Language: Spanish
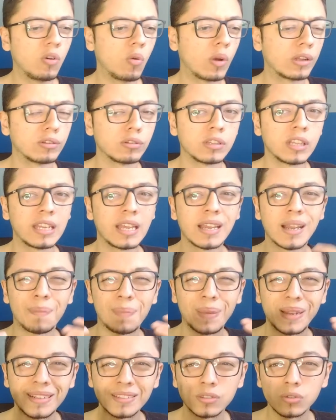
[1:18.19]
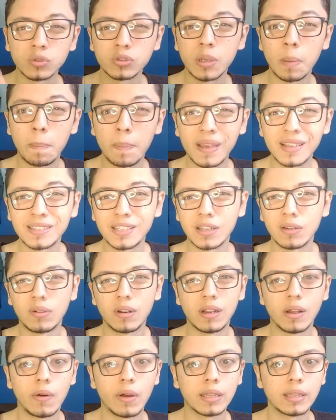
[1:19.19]
cuando tenían apenas 12 EPs y era
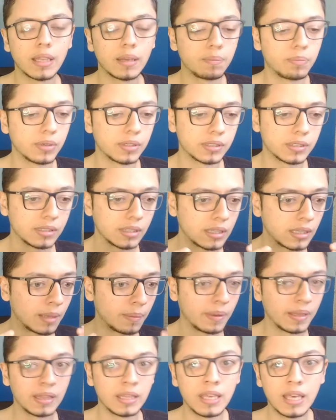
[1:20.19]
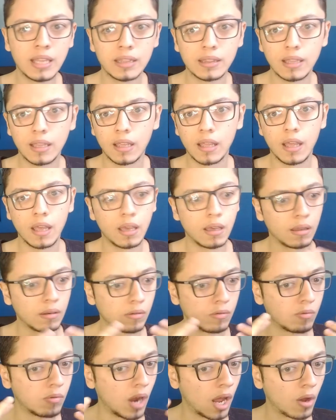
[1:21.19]
una banda pues independiente en
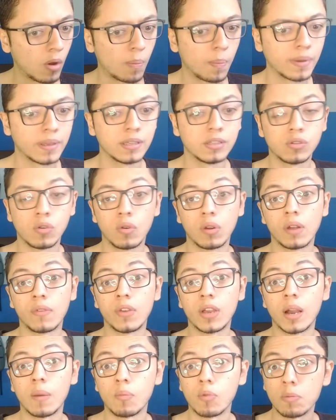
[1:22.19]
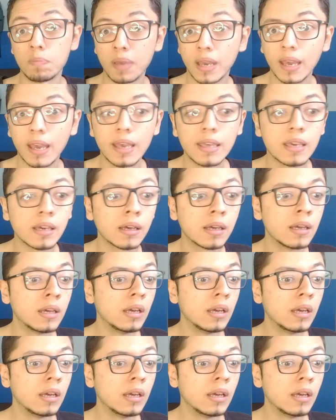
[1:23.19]
una compañía discográfica muy pequeña.